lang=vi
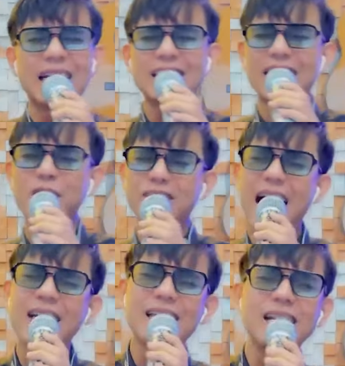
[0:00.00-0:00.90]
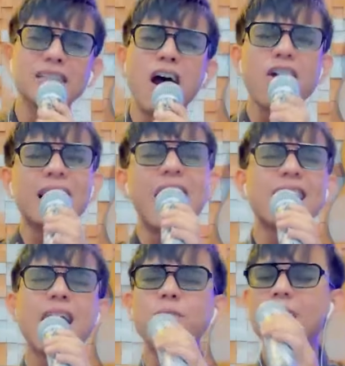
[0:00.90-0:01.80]
Sao giang kín nỗi nhớ
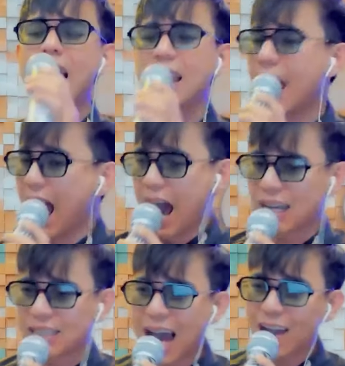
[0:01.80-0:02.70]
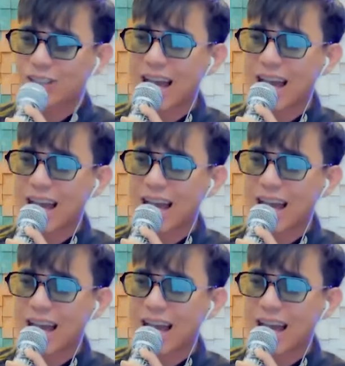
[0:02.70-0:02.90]
đông đầy Anh đang chết